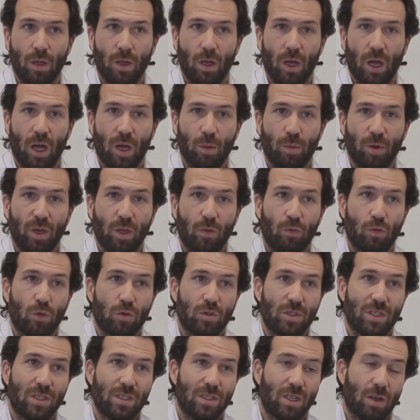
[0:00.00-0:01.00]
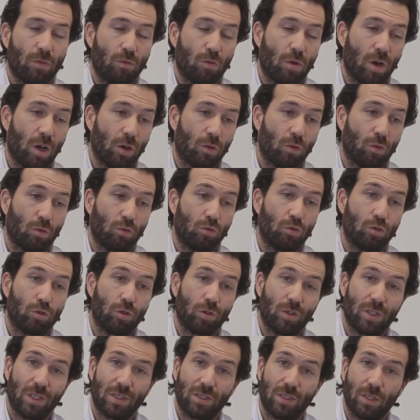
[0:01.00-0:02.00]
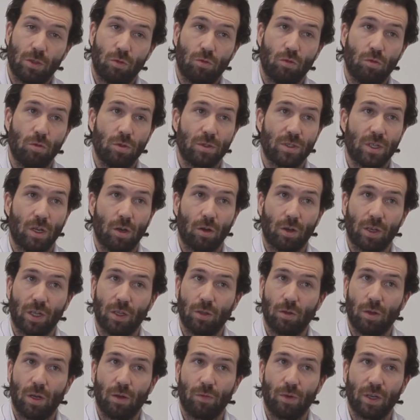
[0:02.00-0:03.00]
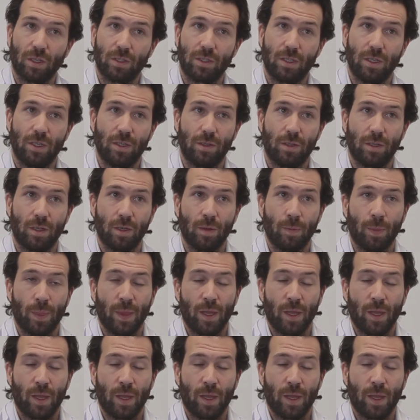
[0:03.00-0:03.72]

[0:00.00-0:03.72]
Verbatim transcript: Après, il faut aussi savoir qu'on touche au testicule, c'est l'organe de la fertilité,